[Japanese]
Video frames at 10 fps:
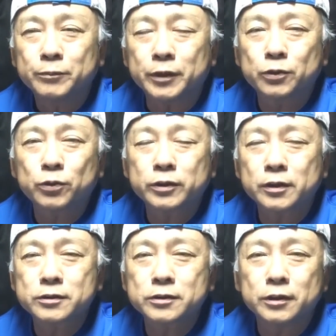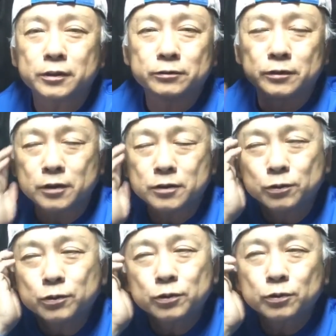まあ、人がたくさんいるんでね、
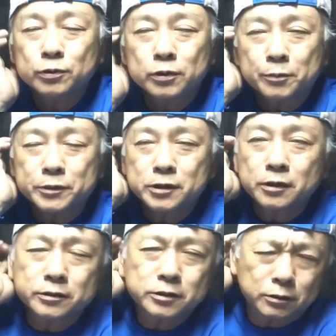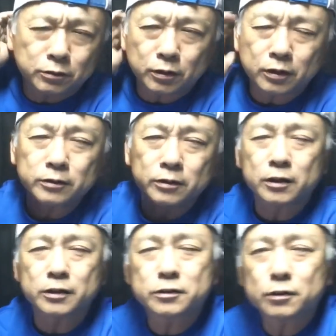そういうところでやっぱ生活してるとなかなか
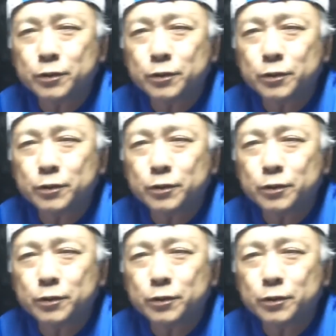感染を